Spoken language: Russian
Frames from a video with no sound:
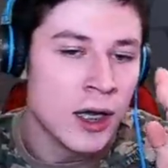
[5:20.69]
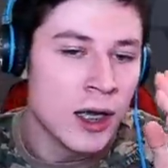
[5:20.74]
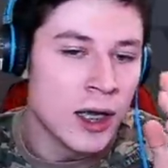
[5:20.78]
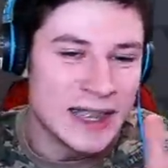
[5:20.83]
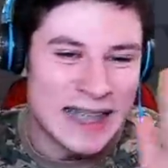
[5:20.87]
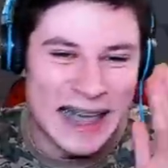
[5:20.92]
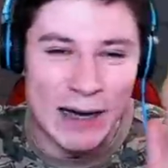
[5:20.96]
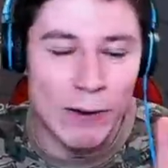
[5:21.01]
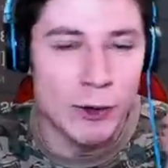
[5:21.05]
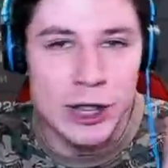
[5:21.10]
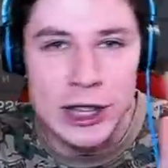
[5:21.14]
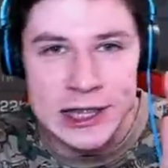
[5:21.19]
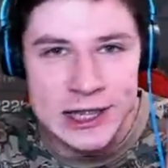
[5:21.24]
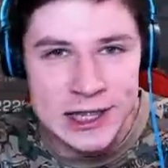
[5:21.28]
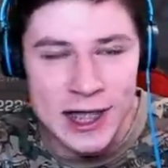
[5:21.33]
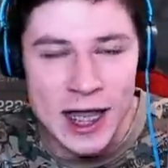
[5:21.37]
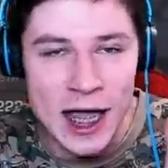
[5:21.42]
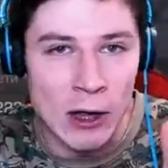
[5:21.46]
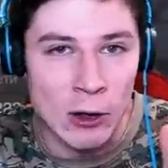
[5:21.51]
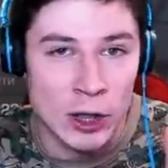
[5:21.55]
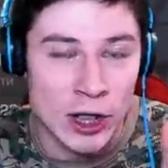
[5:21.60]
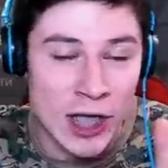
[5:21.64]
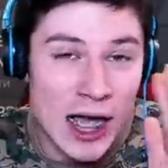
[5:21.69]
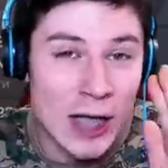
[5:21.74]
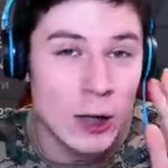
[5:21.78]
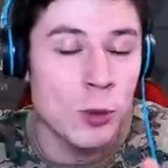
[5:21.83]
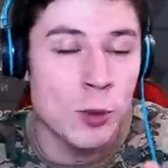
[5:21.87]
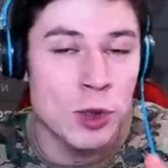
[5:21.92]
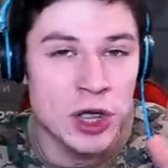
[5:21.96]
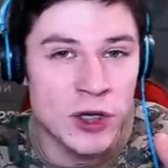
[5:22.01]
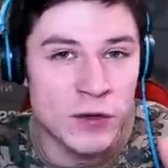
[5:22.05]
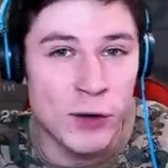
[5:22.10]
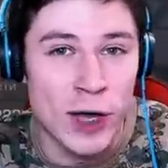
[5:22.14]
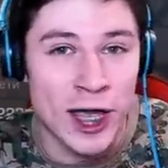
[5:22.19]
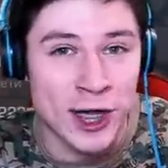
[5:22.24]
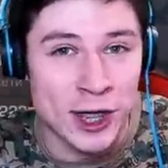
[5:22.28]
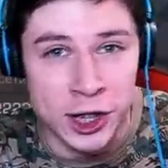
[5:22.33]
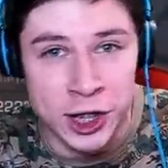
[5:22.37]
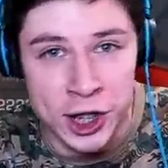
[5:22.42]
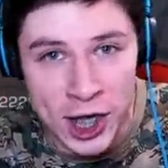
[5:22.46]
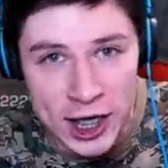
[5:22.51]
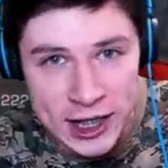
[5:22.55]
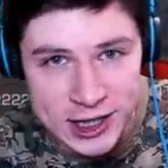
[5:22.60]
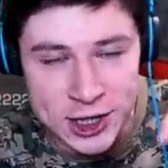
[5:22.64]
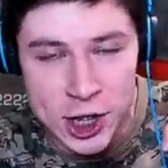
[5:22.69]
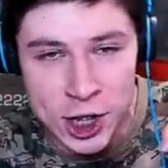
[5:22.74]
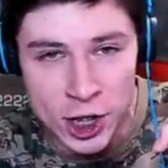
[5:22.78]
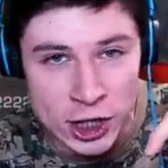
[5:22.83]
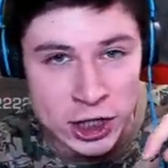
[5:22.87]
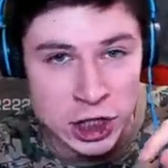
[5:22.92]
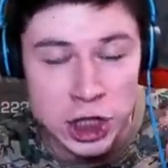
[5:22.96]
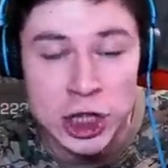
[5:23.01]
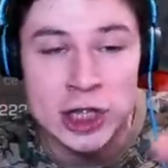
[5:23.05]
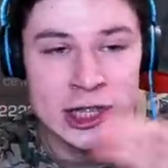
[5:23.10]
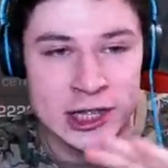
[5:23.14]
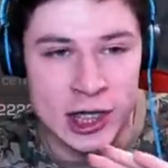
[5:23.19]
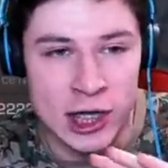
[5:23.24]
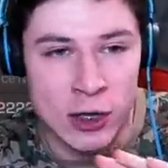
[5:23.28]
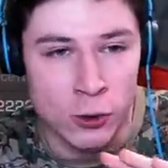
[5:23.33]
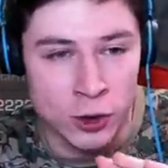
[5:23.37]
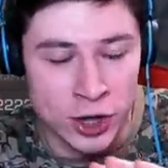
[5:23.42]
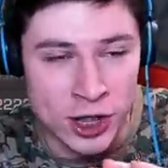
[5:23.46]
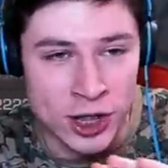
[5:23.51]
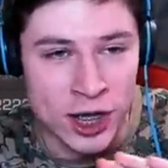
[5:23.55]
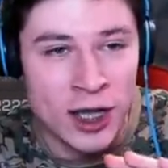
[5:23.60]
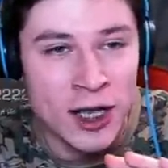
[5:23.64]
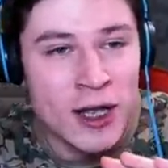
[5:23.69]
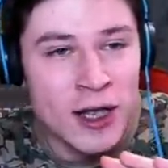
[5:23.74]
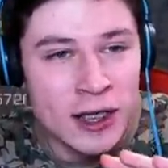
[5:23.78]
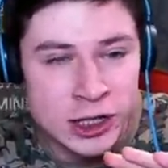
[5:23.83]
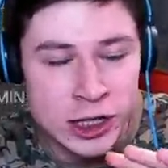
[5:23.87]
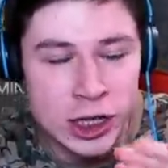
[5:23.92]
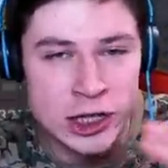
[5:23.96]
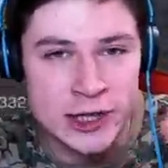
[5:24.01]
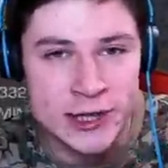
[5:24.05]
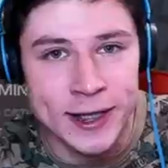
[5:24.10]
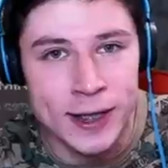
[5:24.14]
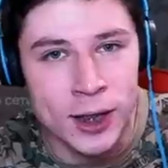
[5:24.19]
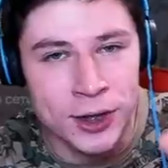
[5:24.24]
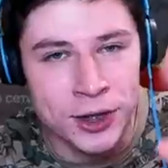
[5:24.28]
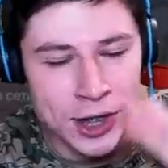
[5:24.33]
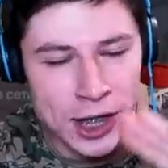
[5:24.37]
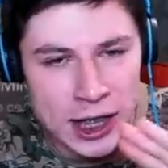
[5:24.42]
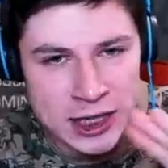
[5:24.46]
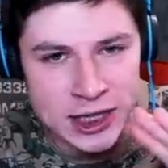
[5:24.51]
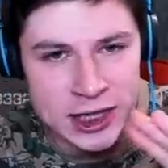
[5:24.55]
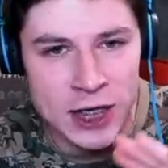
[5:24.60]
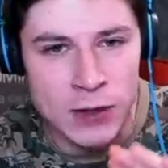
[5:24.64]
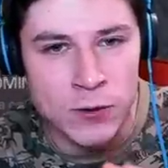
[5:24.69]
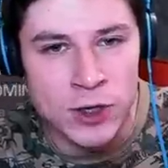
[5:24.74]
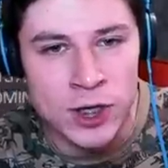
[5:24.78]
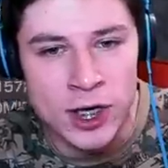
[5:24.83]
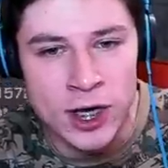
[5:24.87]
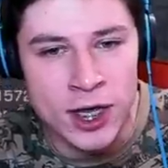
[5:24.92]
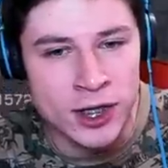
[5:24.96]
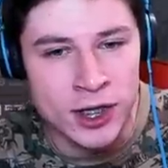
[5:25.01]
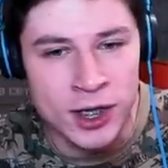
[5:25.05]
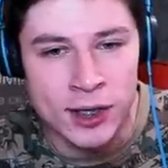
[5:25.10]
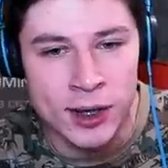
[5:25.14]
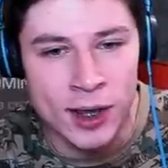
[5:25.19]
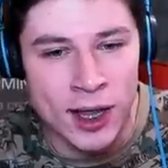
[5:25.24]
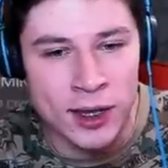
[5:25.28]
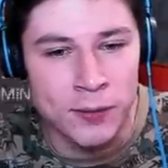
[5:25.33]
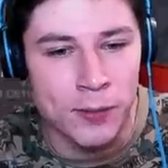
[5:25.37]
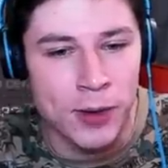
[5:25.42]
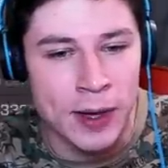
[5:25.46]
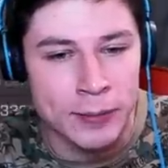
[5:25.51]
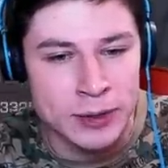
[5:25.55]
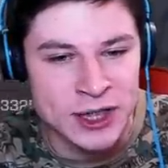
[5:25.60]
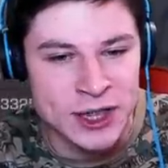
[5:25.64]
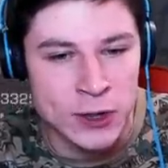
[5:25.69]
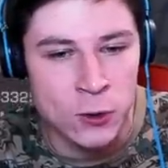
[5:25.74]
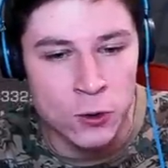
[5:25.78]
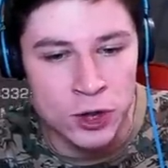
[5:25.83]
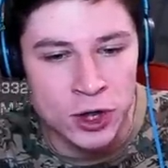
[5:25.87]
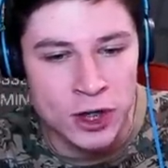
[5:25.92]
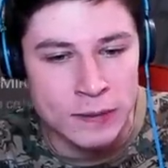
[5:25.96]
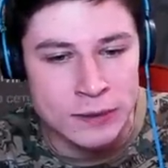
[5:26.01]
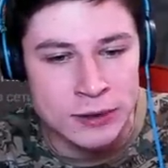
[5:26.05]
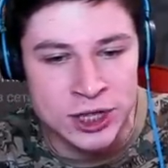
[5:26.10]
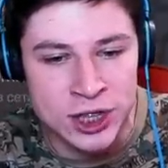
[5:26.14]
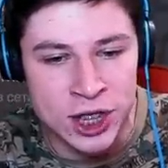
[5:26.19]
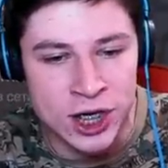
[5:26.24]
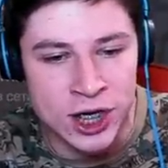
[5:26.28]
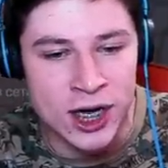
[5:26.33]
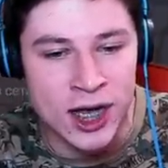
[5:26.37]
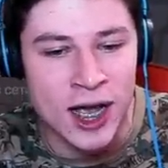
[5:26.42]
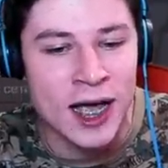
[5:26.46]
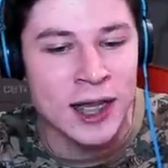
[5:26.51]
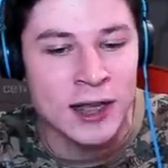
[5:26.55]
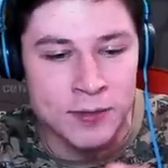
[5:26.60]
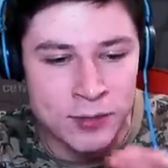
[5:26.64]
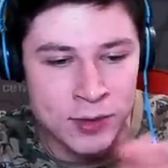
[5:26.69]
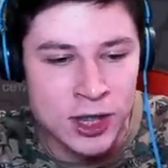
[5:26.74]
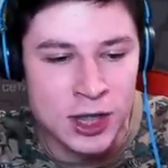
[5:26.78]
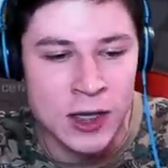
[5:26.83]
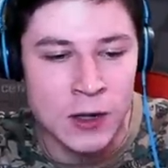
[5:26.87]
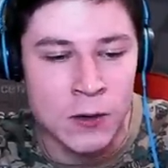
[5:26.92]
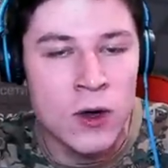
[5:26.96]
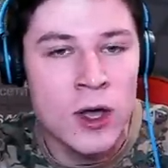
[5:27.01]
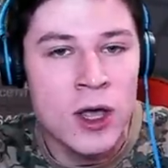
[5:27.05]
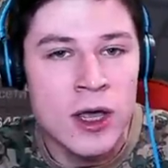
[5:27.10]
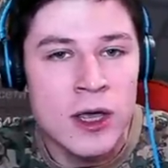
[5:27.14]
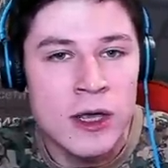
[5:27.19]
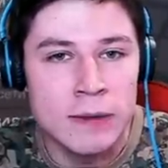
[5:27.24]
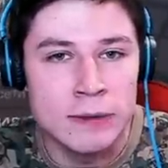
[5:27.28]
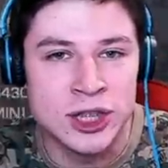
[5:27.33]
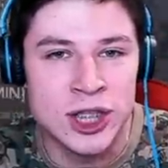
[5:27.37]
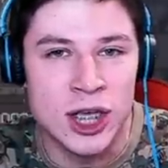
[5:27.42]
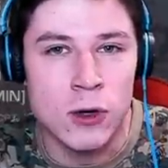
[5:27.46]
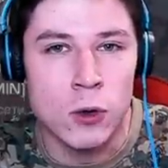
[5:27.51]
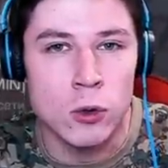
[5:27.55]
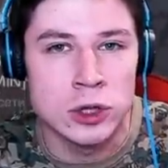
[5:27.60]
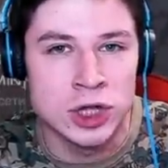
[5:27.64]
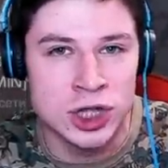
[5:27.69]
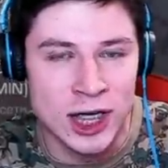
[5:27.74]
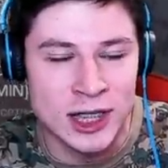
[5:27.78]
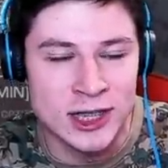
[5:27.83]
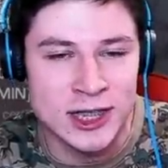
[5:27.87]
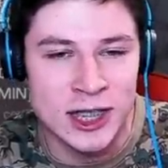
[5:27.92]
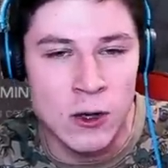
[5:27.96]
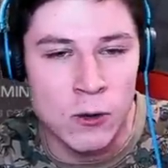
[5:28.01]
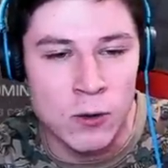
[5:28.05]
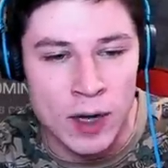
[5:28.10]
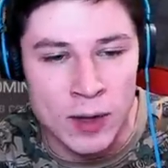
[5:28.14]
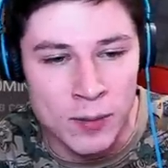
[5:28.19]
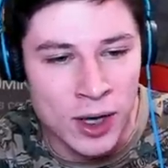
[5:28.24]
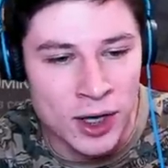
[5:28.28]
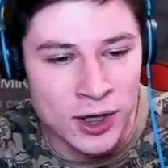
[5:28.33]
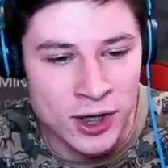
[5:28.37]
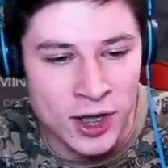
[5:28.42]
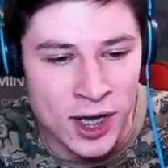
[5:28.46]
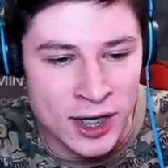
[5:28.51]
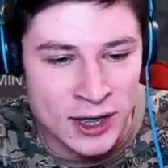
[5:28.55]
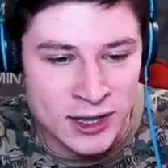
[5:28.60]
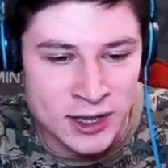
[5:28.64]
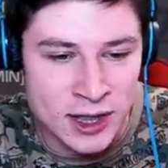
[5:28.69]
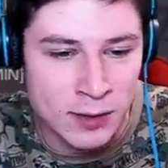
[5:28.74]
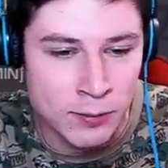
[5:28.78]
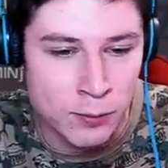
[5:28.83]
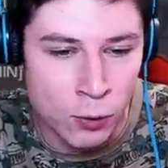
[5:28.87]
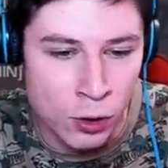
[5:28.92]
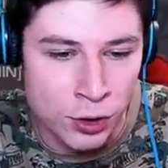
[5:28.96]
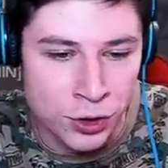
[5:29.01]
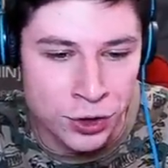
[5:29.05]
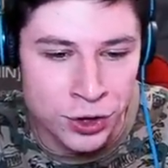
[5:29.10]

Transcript: Я вот не знаю, как думаете вы, это тестеры чисто, вот это чисто клан тестеров, или это клан абсолютно всех админов и всех участников команды Excel Ball?